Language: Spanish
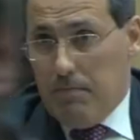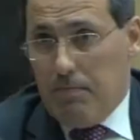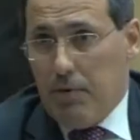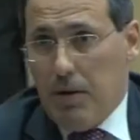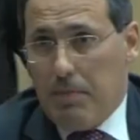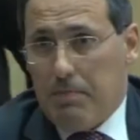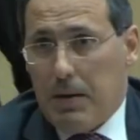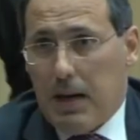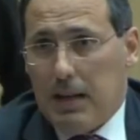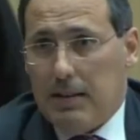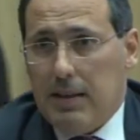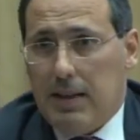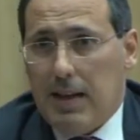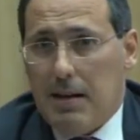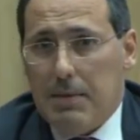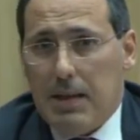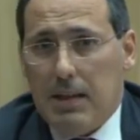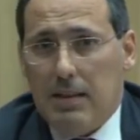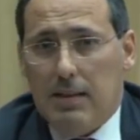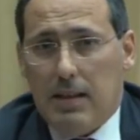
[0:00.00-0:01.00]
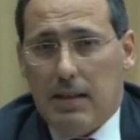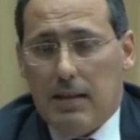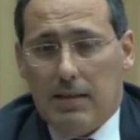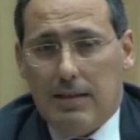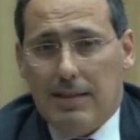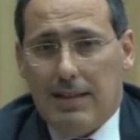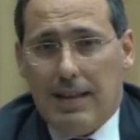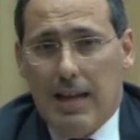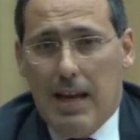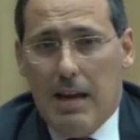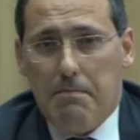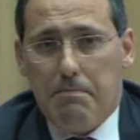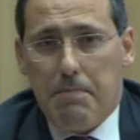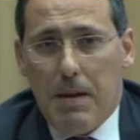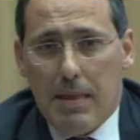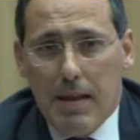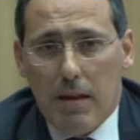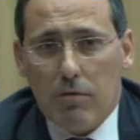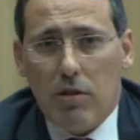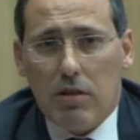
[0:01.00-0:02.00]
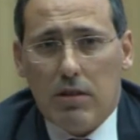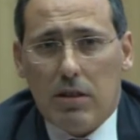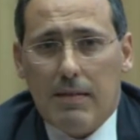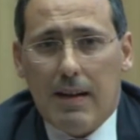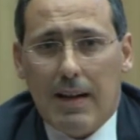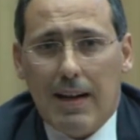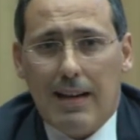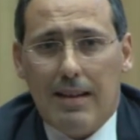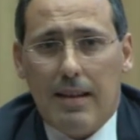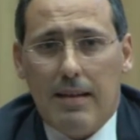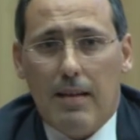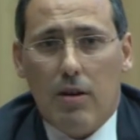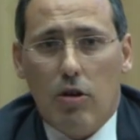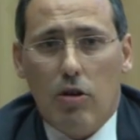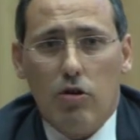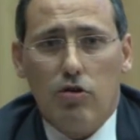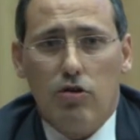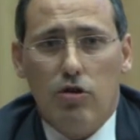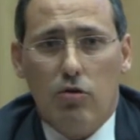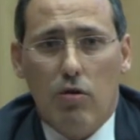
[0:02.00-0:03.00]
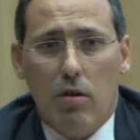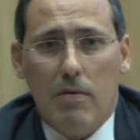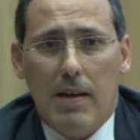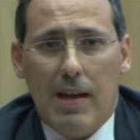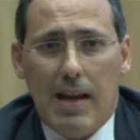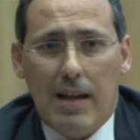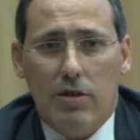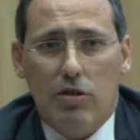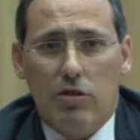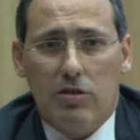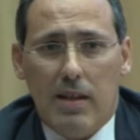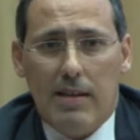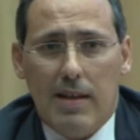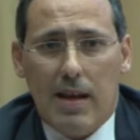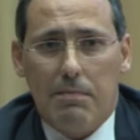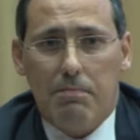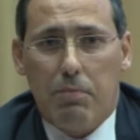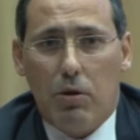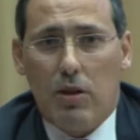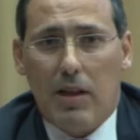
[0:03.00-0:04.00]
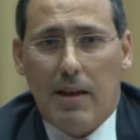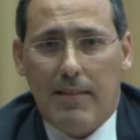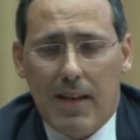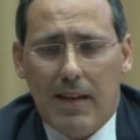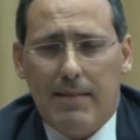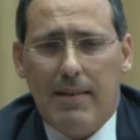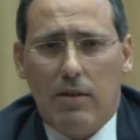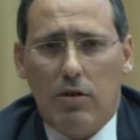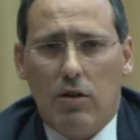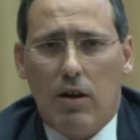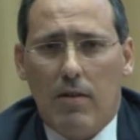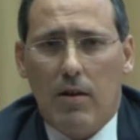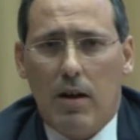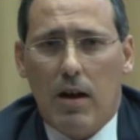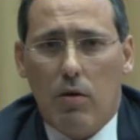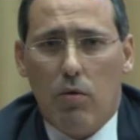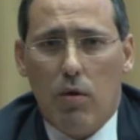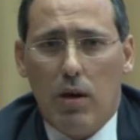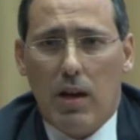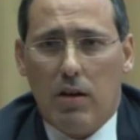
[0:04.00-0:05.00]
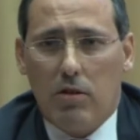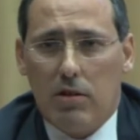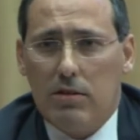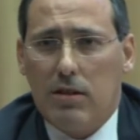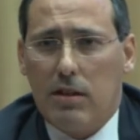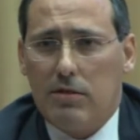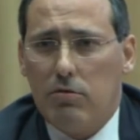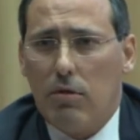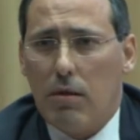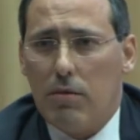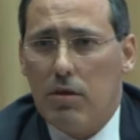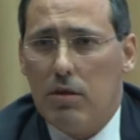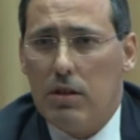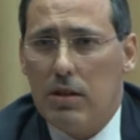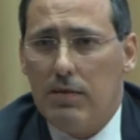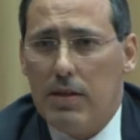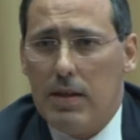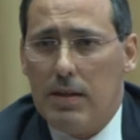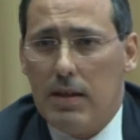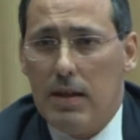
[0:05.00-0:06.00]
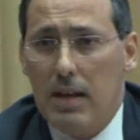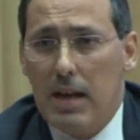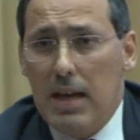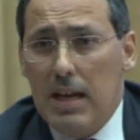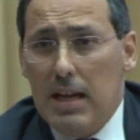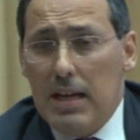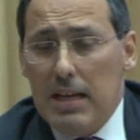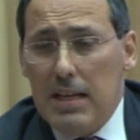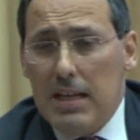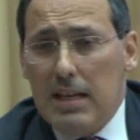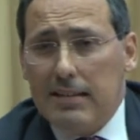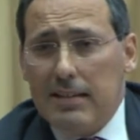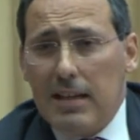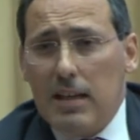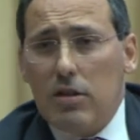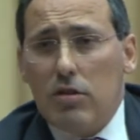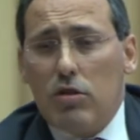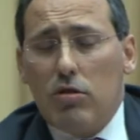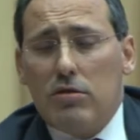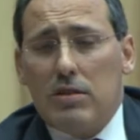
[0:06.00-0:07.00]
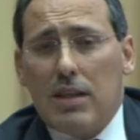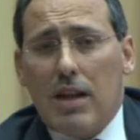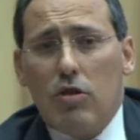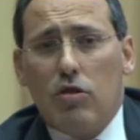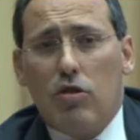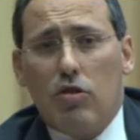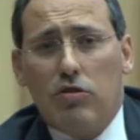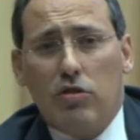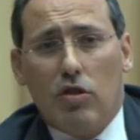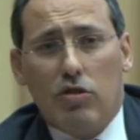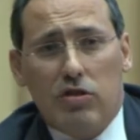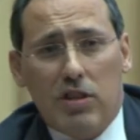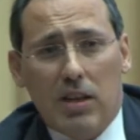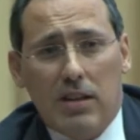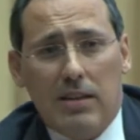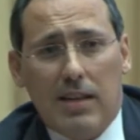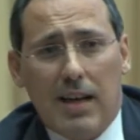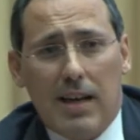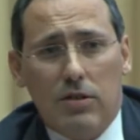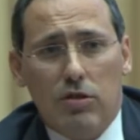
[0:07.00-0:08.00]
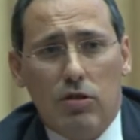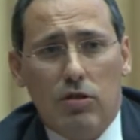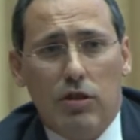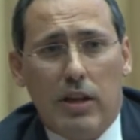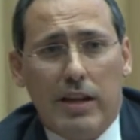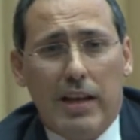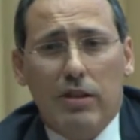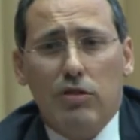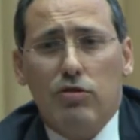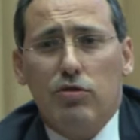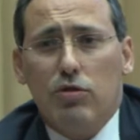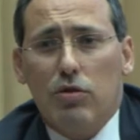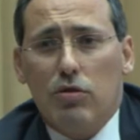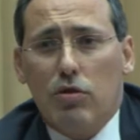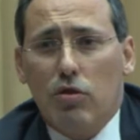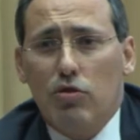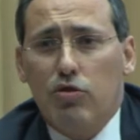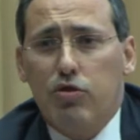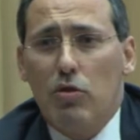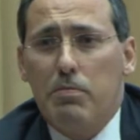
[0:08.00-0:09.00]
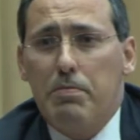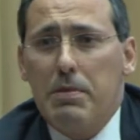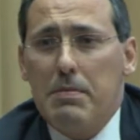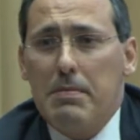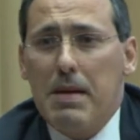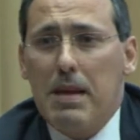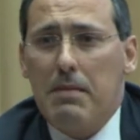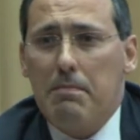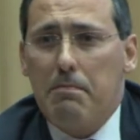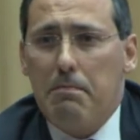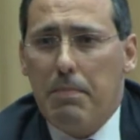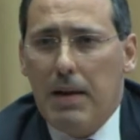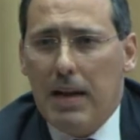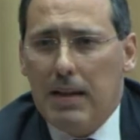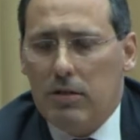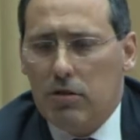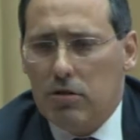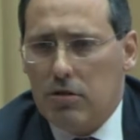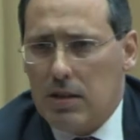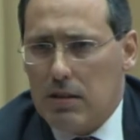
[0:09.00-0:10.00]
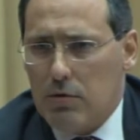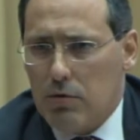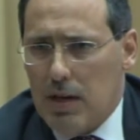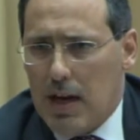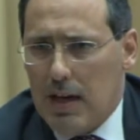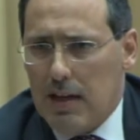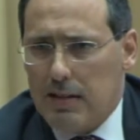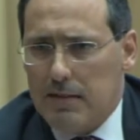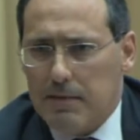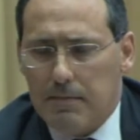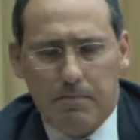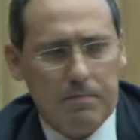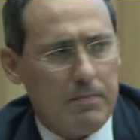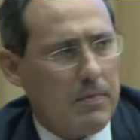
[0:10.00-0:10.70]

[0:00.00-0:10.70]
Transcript: pues prácticamente empezando a trabajar desde los 8, 9 años de edad porque habían abandonado la escuela con una situación difícil y que se han encontrado con 80 años con su primer pleito en tribunales.